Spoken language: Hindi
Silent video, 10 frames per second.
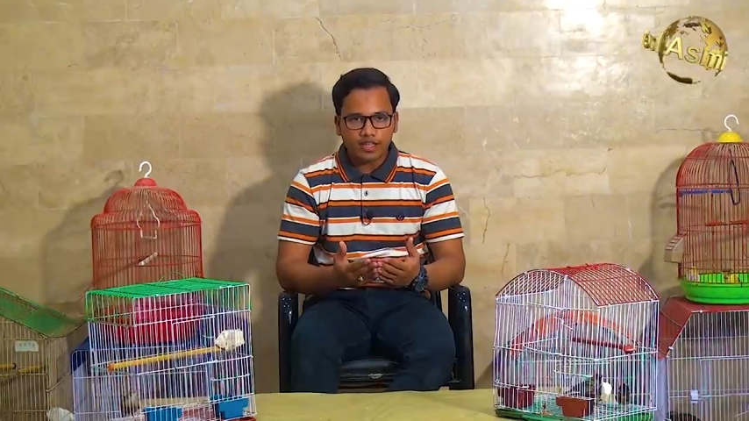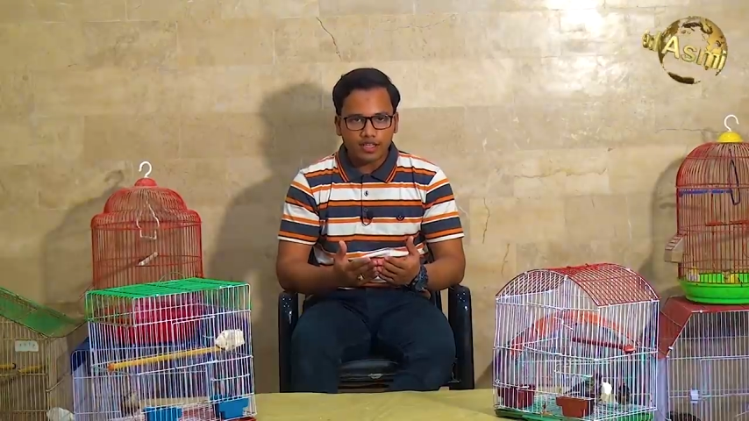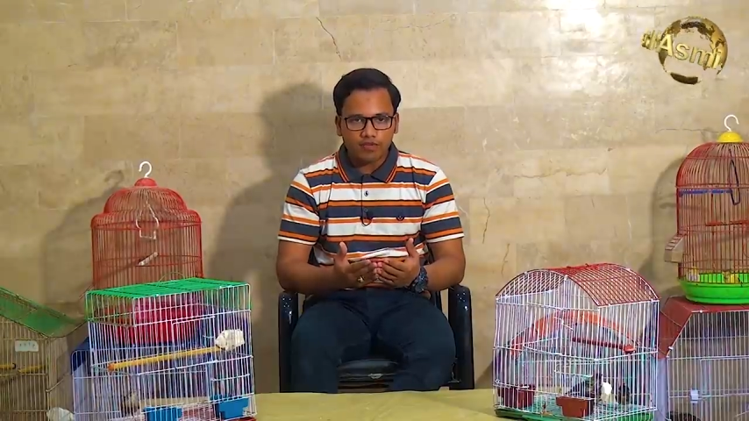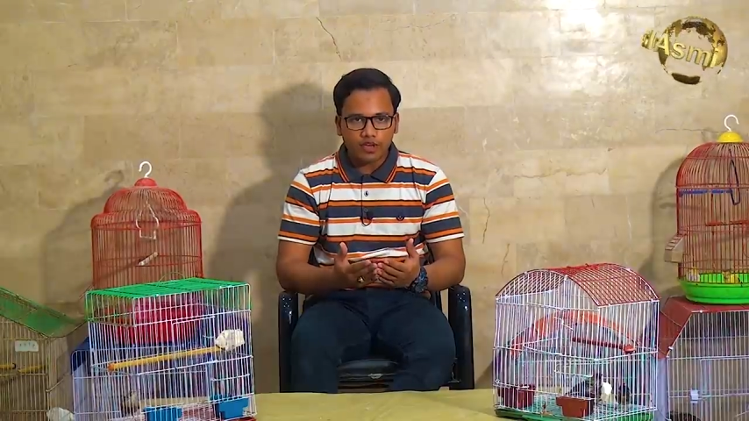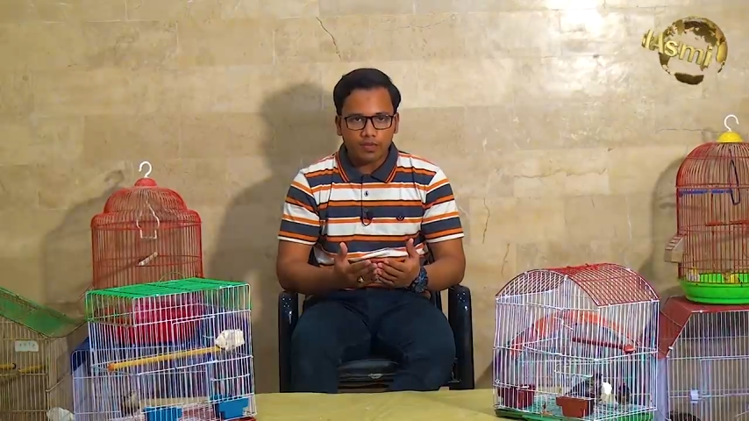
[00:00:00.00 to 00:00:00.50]

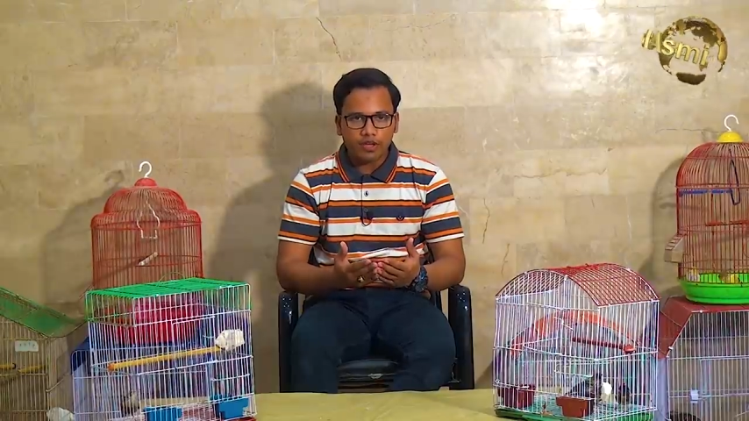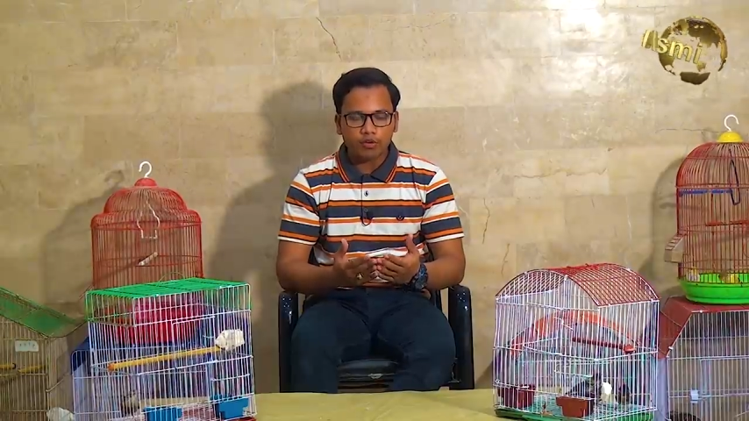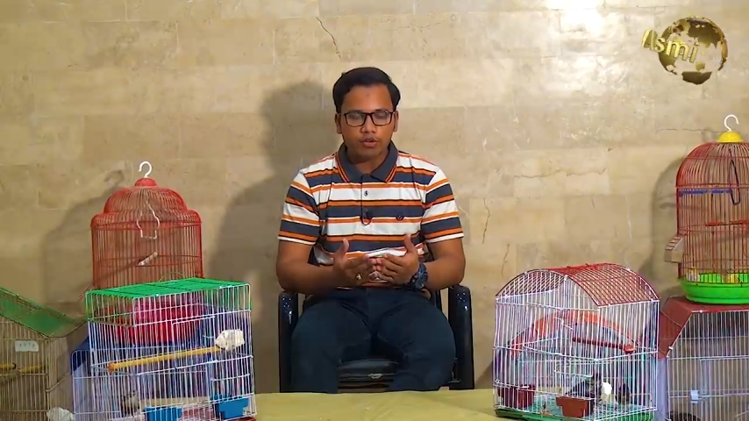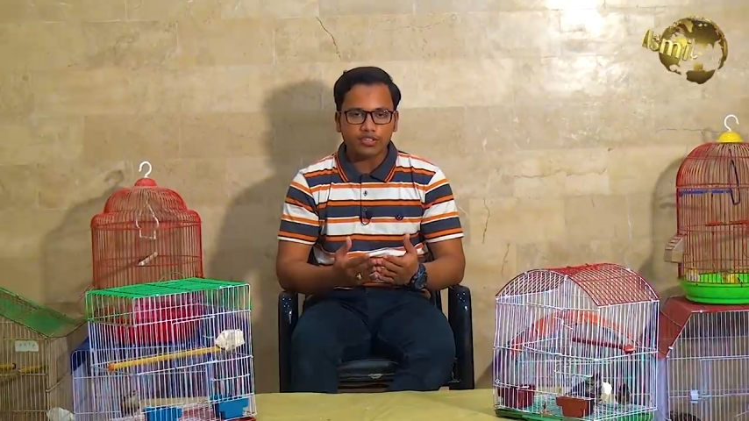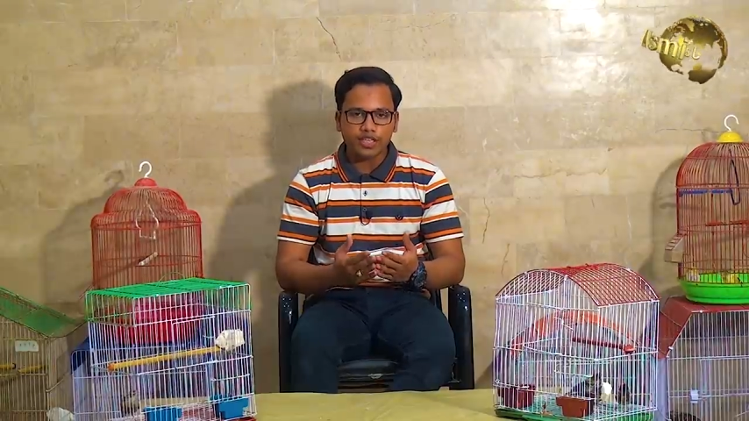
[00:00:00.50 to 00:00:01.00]
अता फरमाए
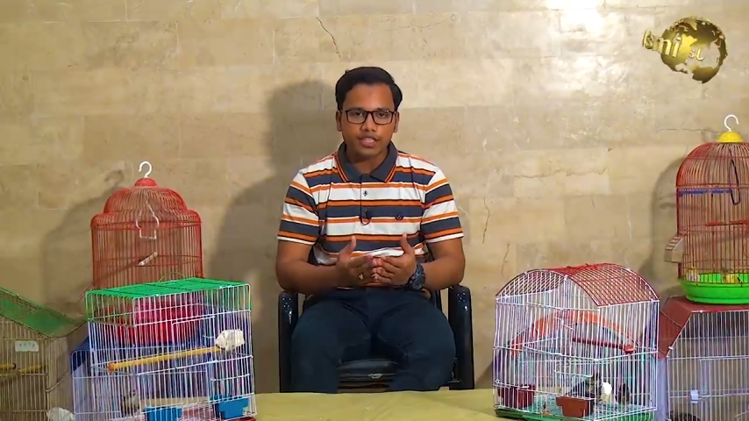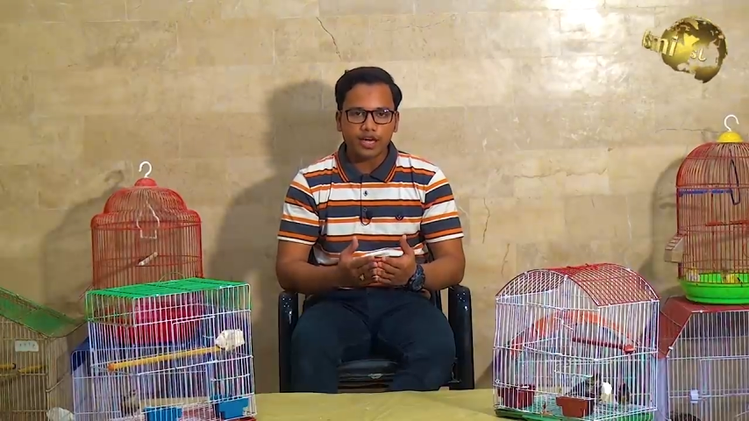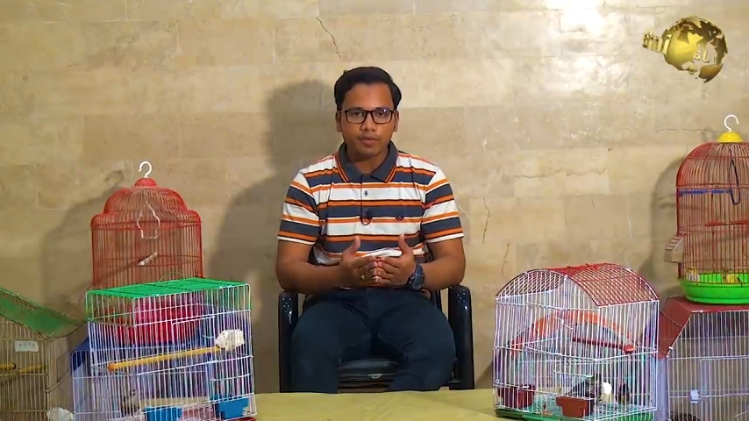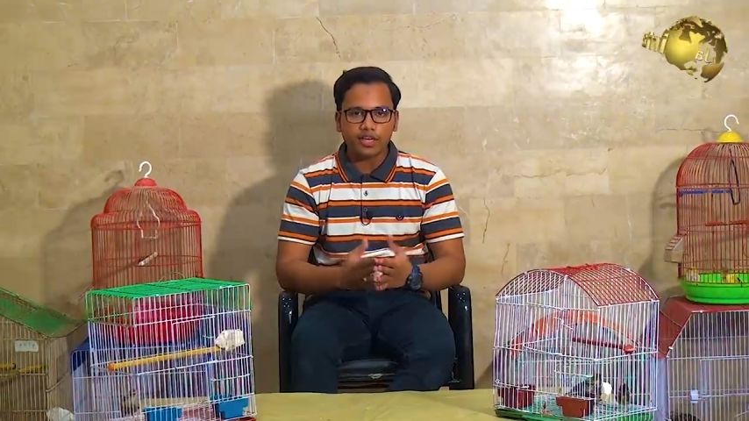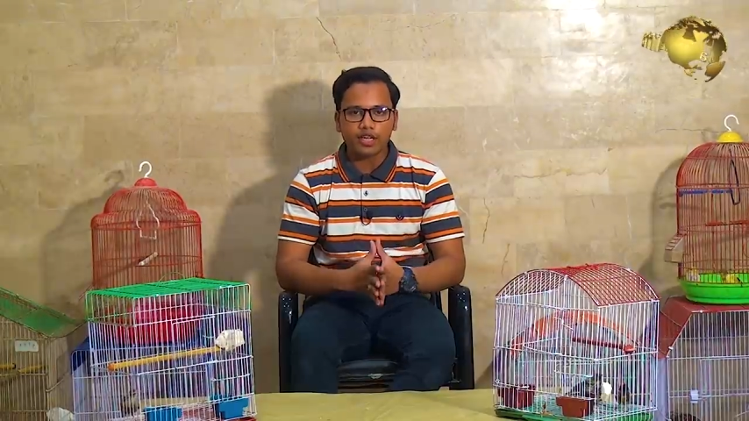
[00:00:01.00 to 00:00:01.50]
उनको
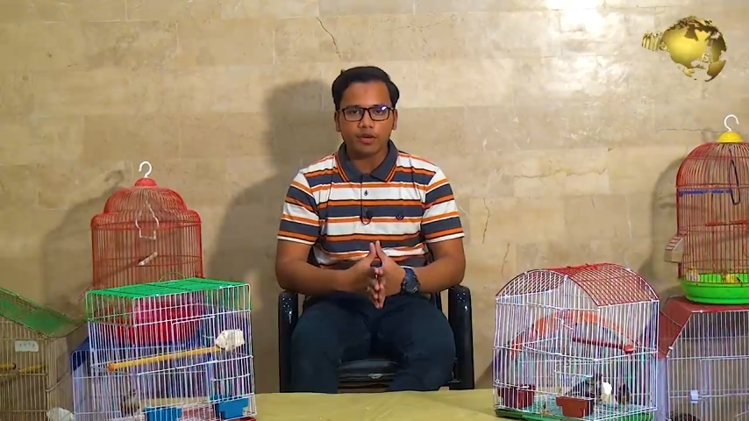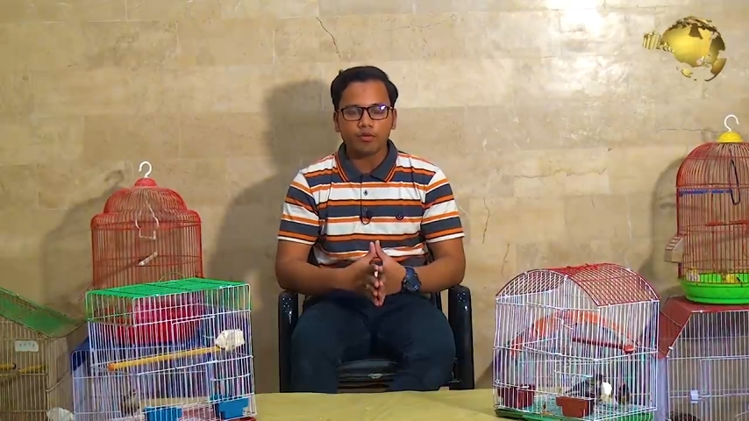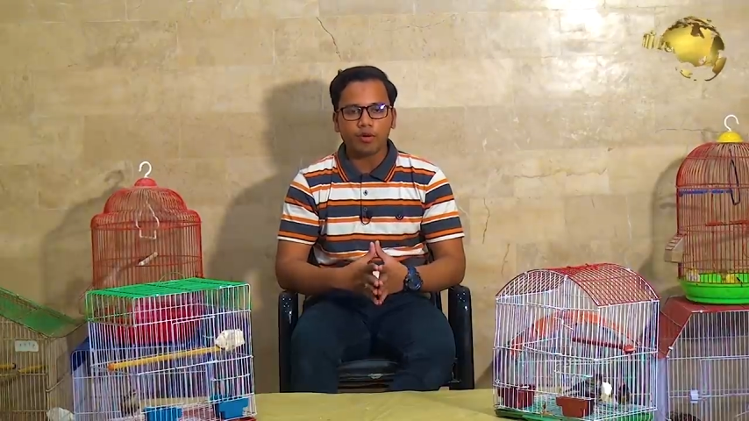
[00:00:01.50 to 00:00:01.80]
सहतियाब करें